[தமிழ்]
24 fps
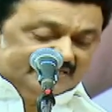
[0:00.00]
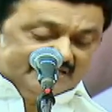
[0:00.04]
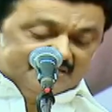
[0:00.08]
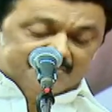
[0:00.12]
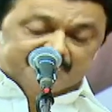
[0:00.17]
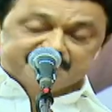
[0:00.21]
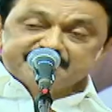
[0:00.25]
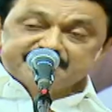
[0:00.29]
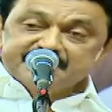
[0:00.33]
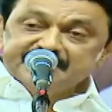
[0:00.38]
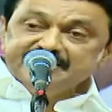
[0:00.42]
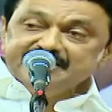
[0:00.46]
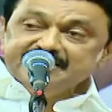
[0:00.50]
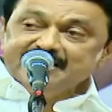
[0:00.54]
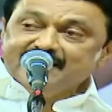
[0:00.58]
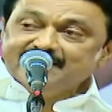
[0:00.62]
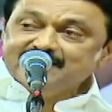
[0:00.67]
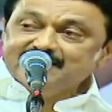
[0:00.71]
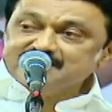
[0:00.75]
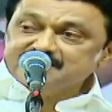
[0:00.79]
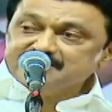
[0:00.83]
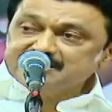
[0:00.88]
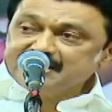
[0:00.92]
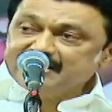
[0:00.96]
நாம்
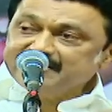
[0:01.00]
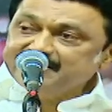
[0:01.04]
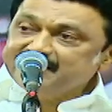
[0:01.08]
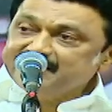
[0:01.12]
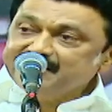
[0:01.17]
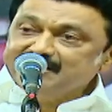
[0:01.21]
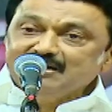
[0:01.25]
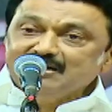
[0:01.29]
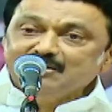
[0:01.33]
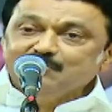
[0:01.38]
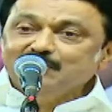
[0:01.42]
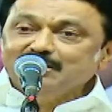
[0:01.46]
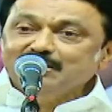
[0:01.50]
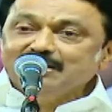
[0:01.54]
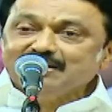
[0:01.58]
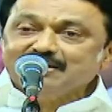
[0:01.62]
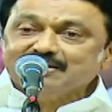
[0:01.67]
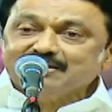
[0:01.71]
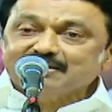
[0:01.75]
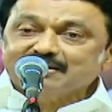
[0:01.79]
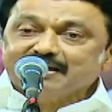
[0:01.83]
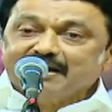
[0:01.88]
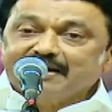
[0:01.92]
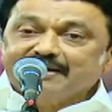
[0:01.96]
செய்யாத சாதனைகளும் இல்லை
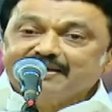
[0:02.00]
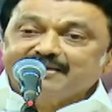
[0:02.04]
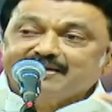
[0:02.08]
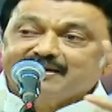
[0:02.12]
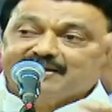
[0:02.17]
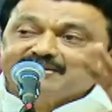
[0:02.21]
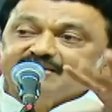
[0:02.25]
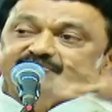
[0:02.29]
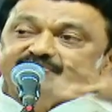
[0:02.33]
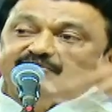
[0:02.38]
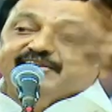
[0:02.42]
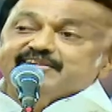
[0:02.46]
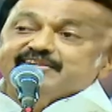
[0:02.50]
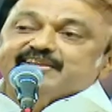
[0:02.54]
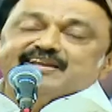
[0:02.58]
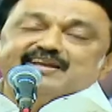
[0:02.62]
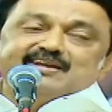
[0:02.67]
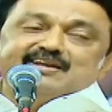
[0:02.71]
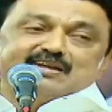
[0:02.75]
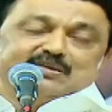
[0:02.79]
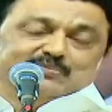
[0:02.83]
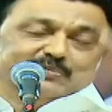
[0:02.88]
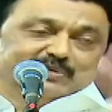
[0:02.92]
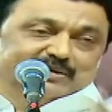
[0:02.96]
அடையாத
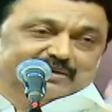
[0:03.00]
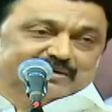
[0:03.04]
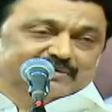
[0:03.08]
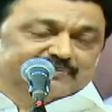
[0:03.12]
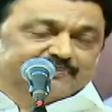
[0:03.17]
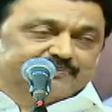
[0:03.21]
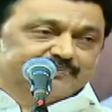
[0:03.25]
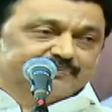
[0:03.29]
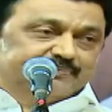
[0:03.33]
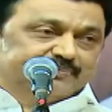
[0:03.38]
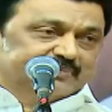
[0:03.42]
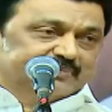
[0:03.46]
வேதனைகளும் இல்லை